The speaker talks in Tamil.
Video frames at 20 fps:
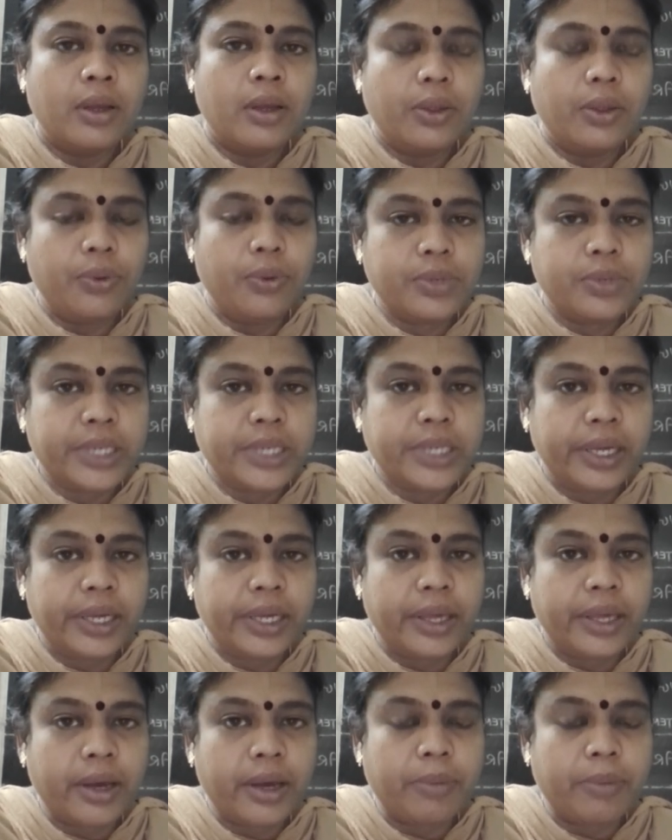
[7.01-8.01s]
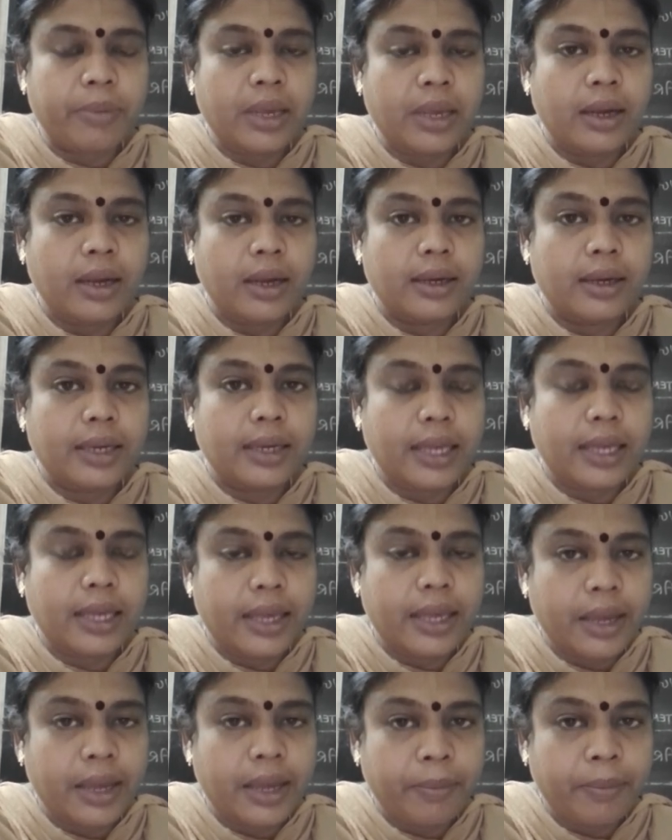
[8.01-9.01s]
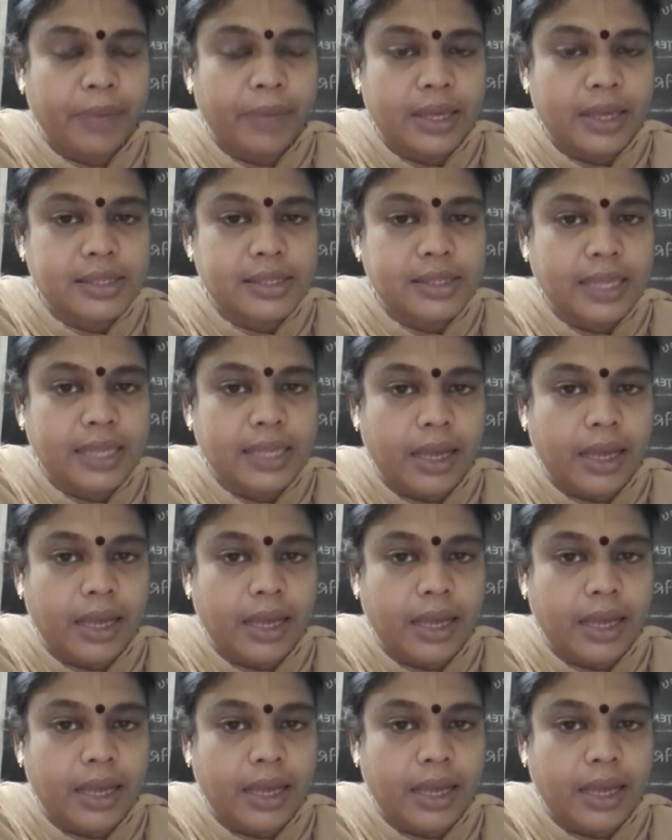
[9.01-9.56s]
யூஜிடிஆர்பி டிஎன்பிஎஸ்சி